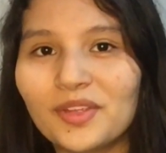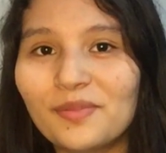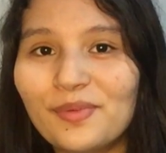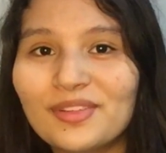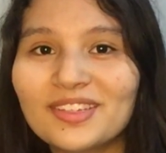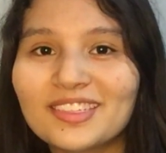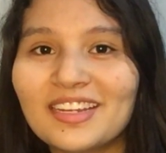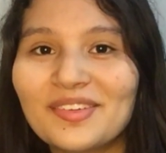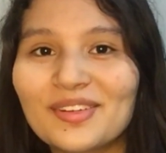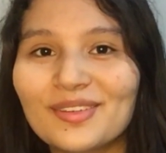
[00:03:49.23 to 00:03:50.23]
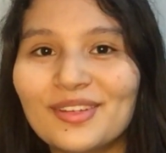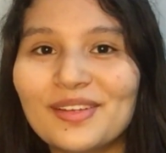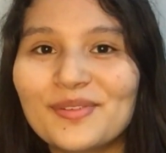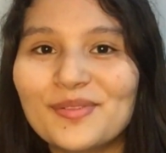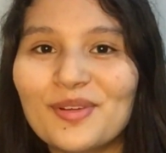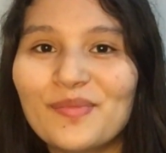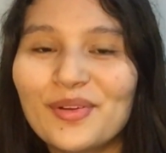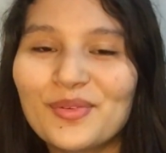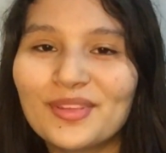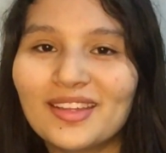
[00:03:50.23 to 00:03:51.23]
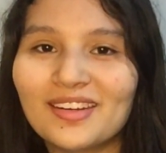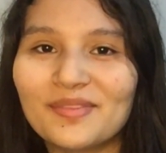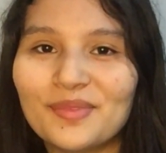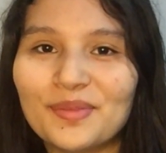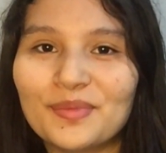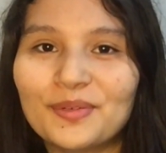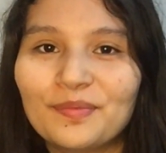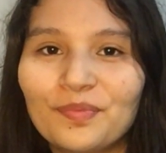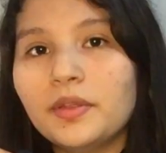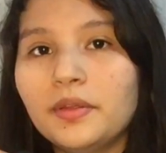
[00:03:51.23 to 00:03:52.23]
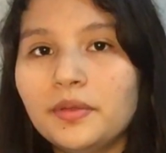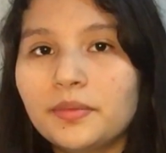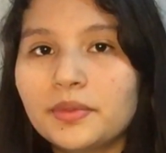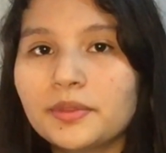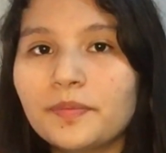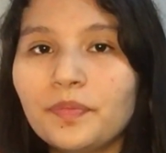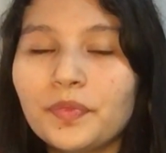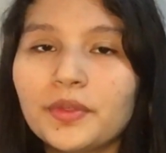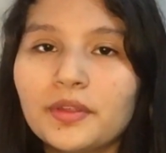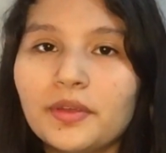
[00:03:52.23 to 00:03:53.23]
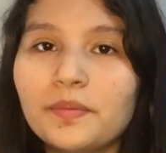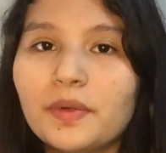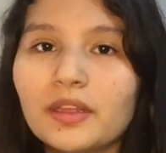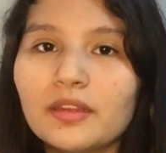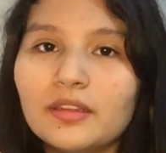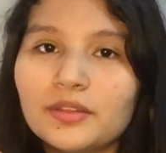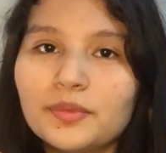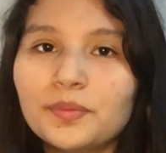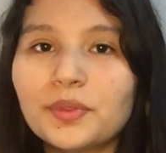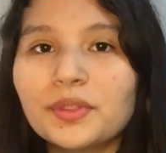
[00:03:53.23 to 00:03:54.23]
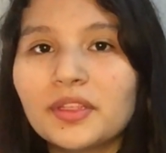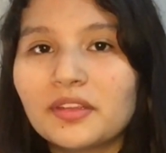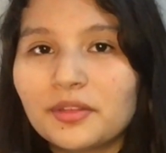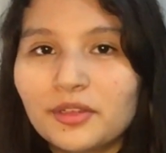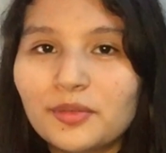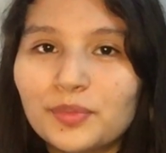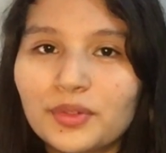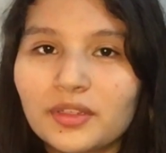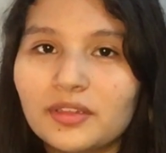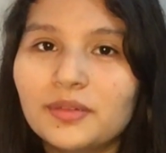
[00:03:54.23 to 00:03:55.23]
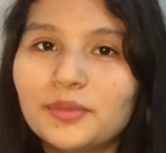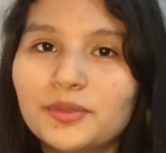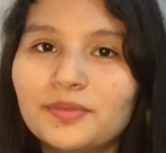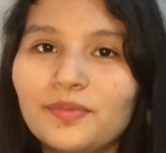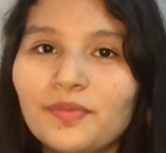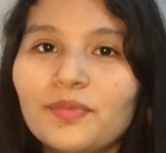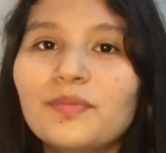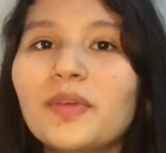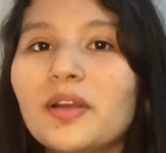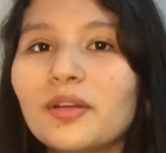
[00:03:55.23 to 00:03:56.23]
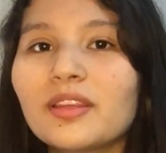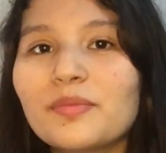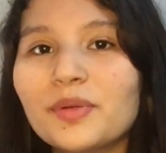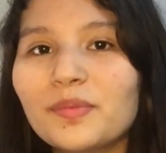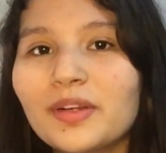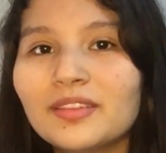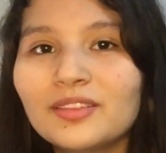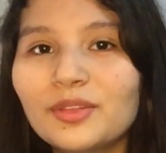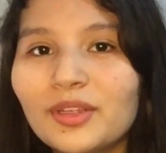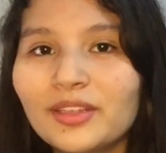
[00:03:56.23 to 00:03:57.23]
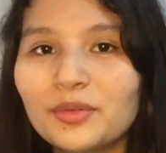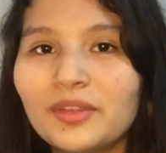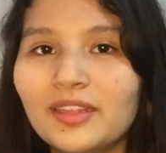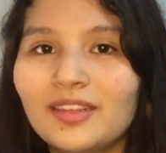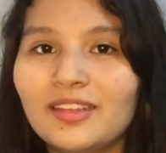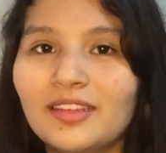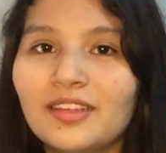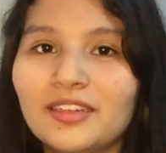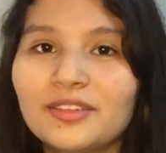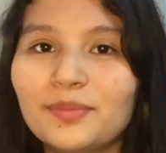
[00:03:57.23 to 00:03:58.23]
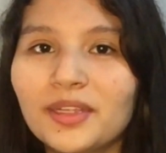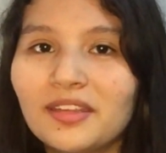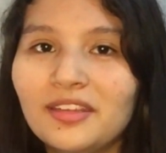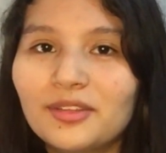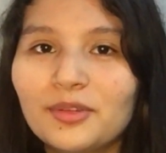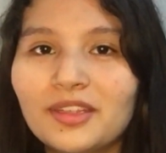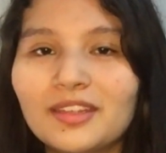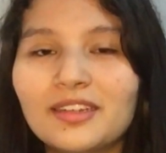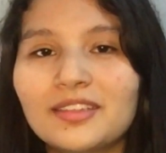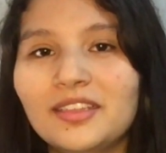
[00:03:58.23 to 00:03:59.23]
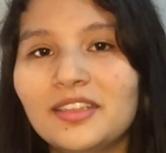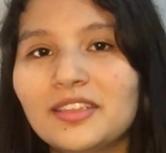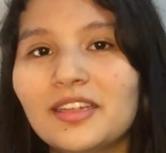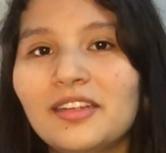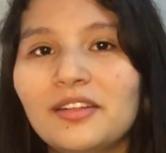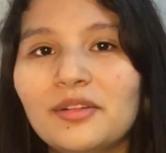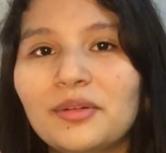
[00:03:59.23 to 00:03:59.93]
El profesor se acordó y le volvió a preguntar lo mismo. Y bueno, en parte es un poco anecdótico porque es como para lo que te preparan toda tu vida desde que eres pequeñito y entras a inicial y